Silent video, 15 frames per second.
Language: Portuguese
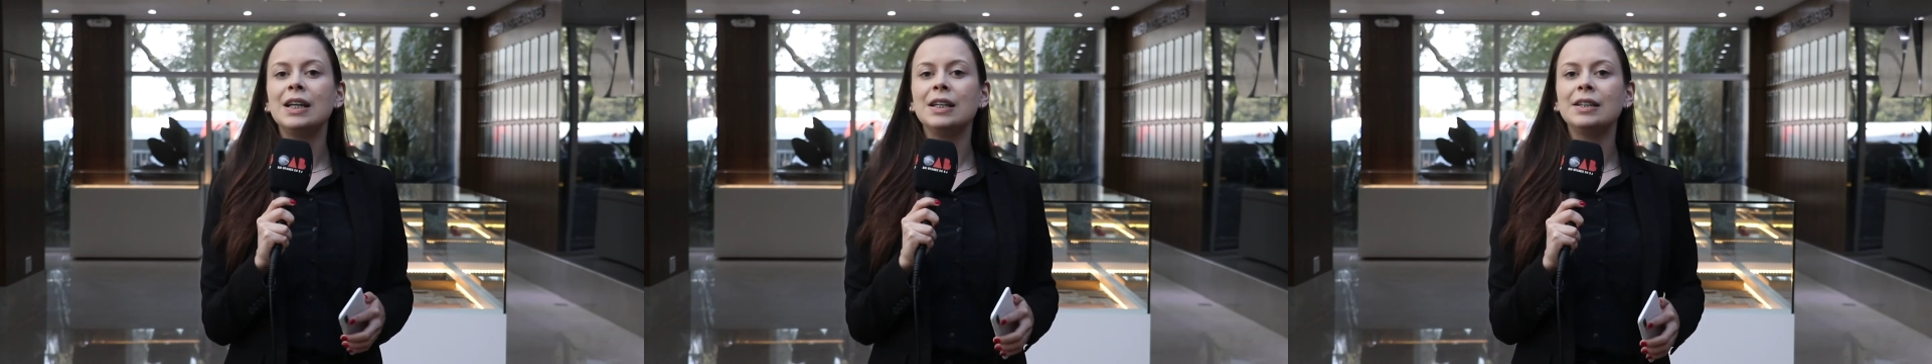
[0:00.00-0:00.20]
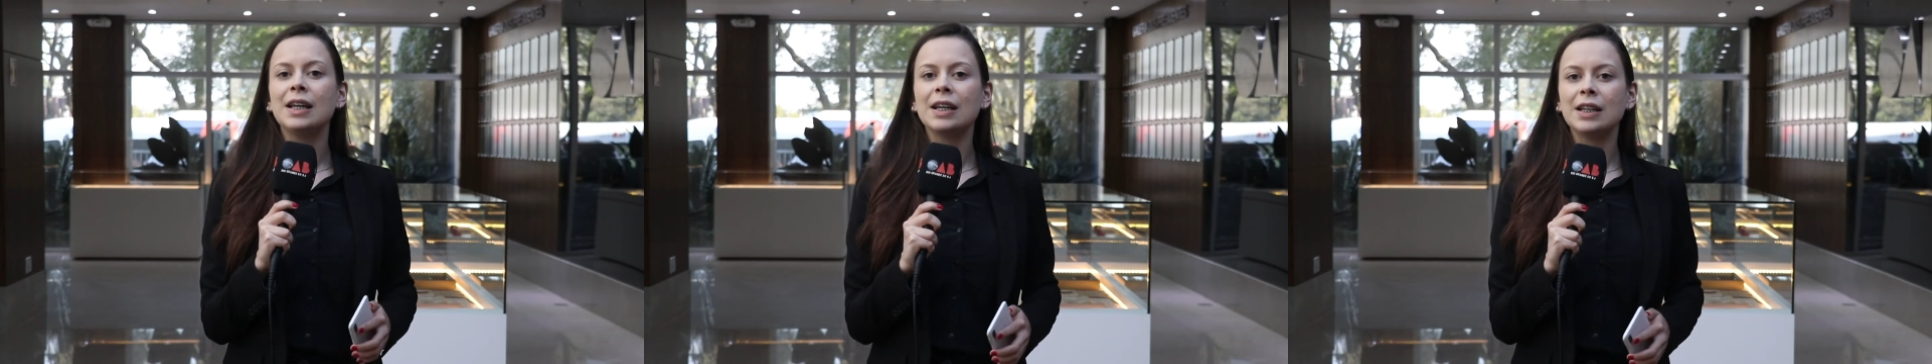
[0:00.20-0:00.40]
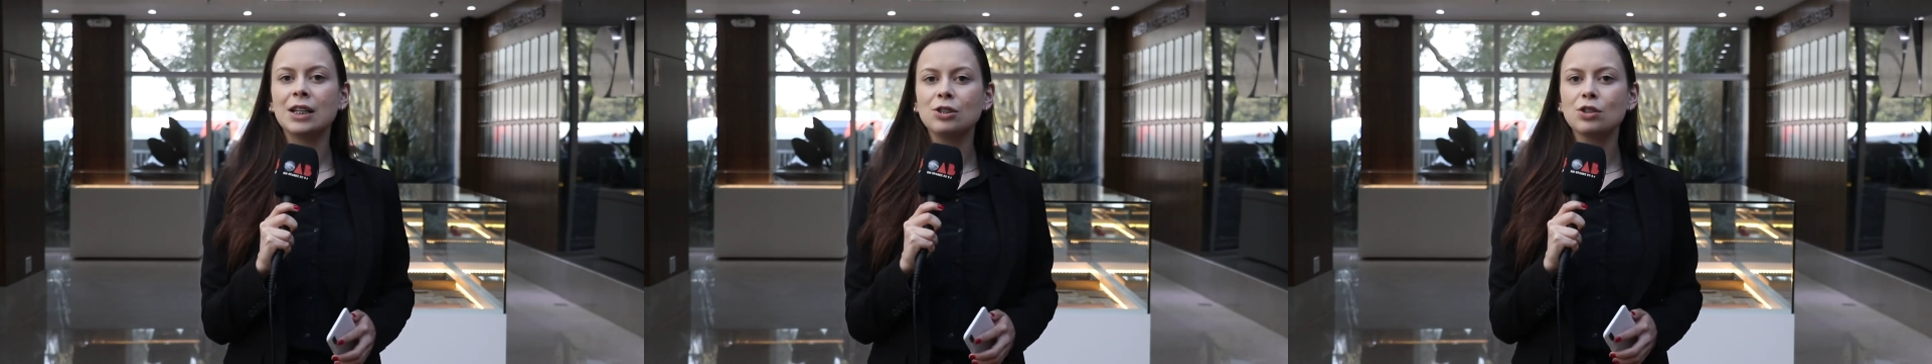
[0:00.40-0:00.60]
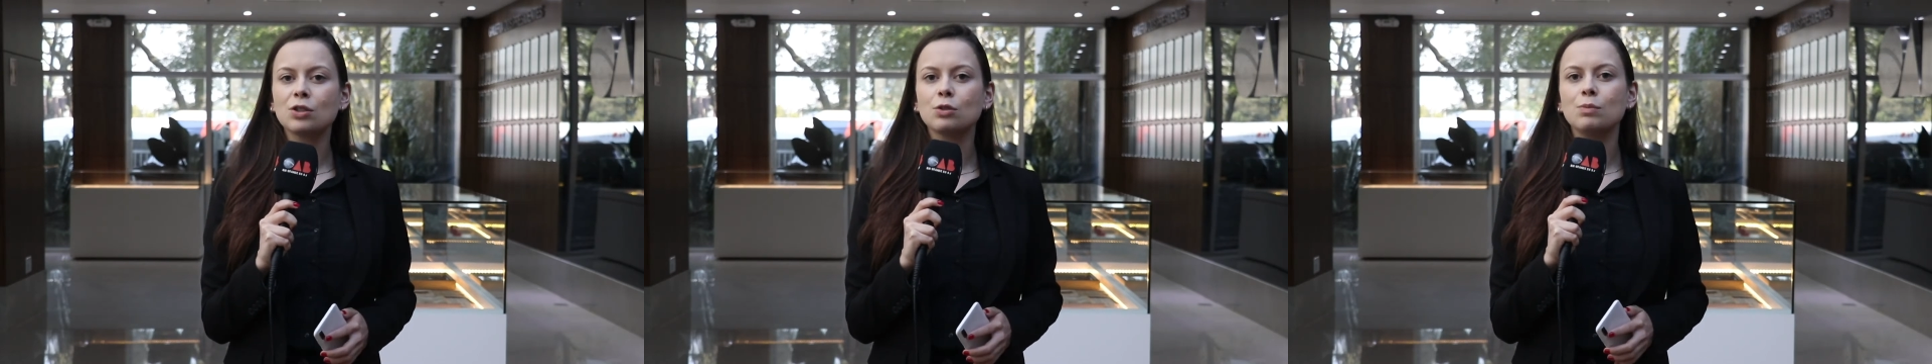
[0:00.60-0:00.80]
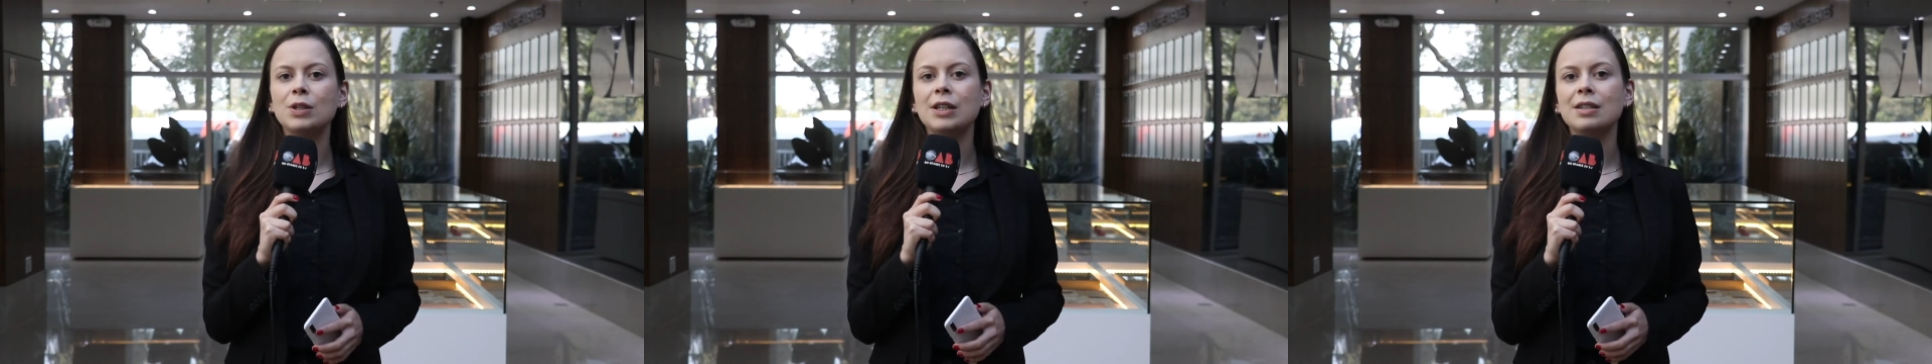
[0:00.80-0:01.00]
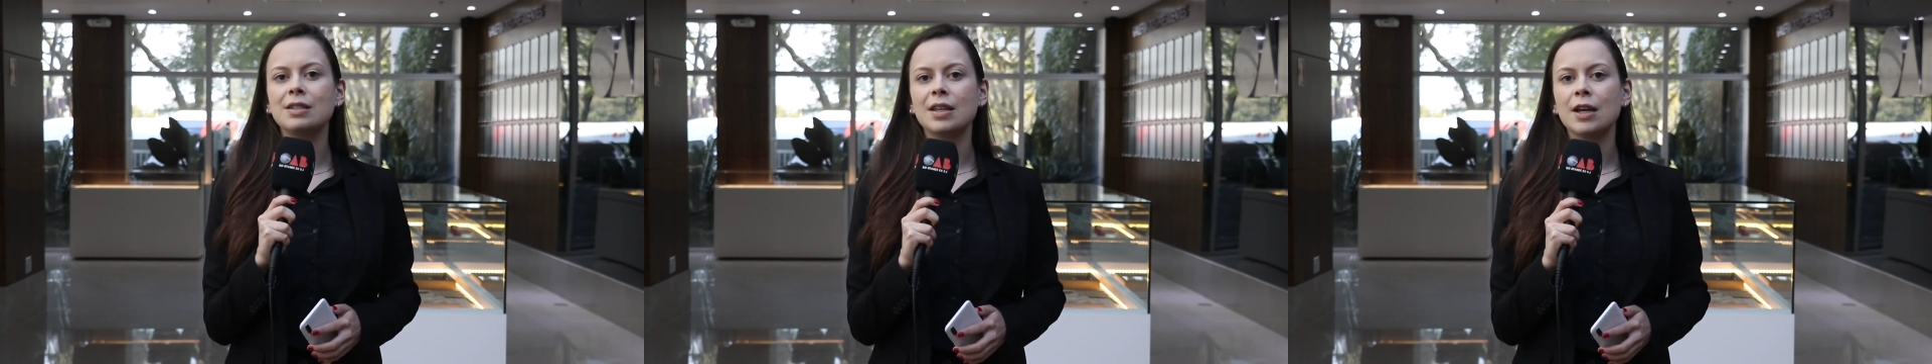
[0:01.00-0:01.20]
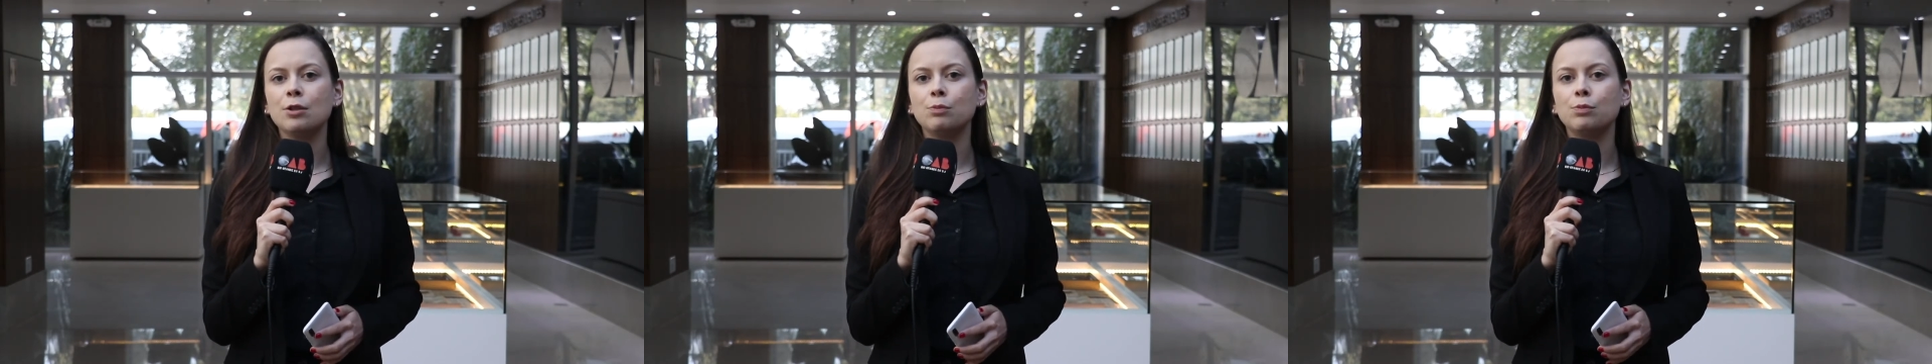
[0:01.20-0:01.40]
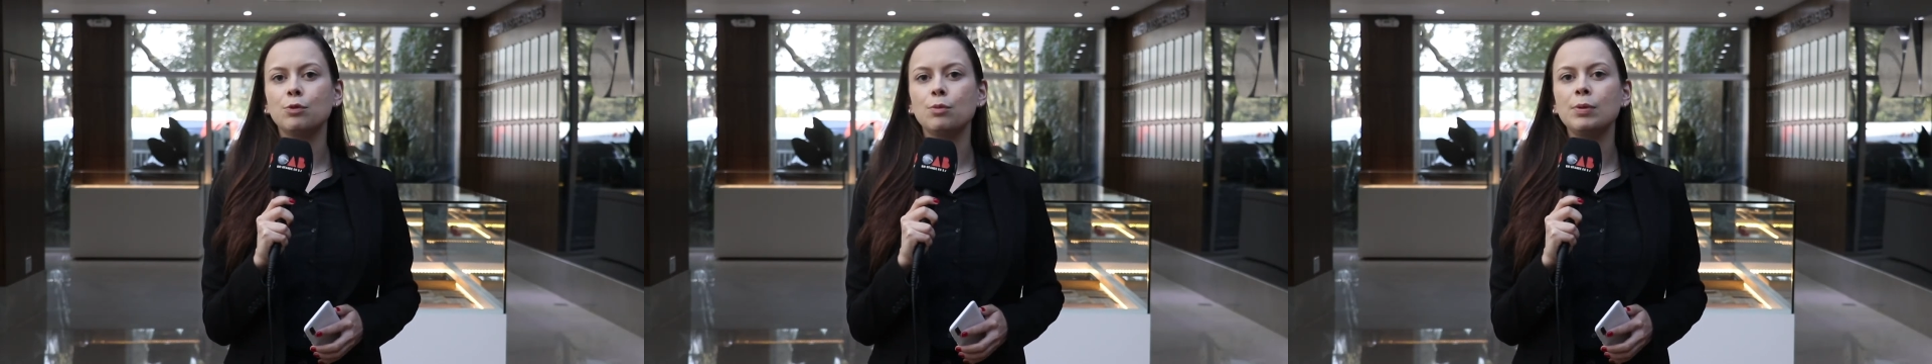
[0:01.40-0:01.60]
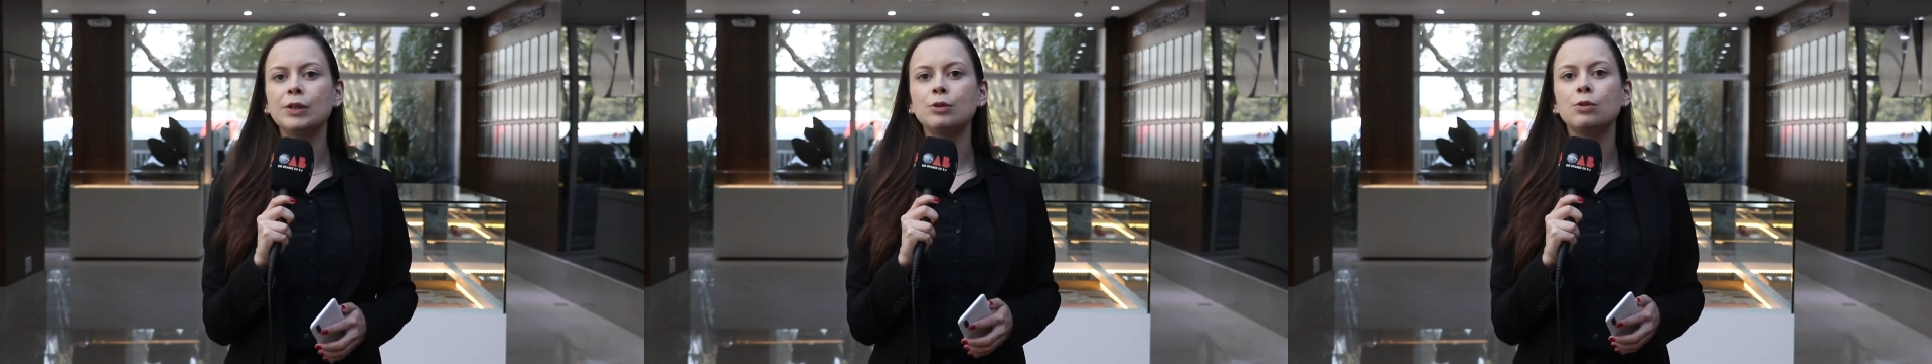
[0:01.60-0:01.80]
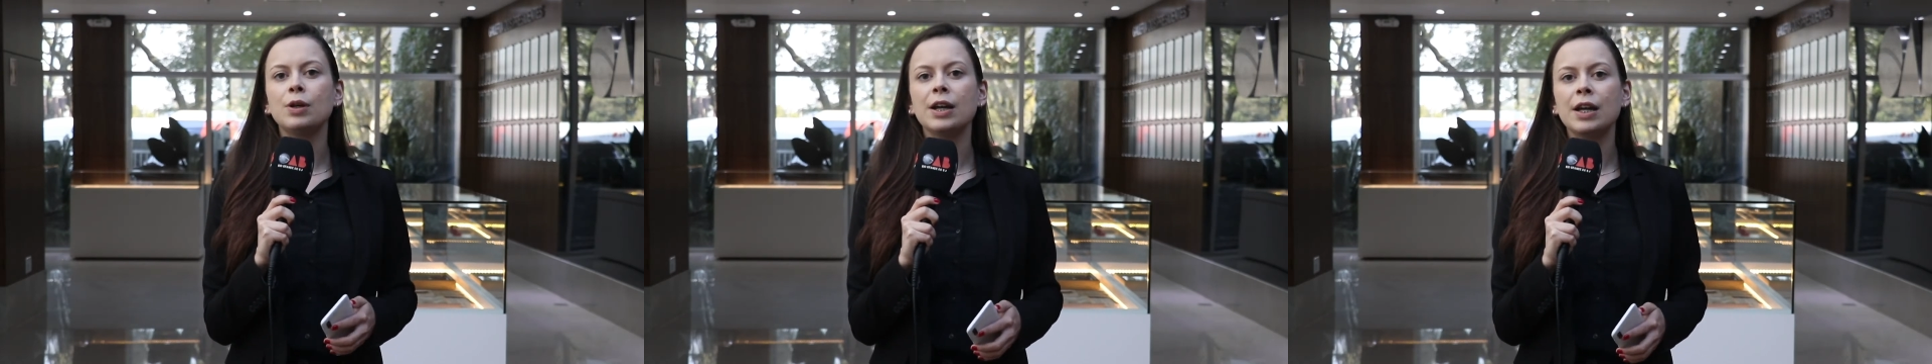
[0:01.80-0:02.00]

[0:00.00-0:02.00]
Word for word: integrantes do Ministério Público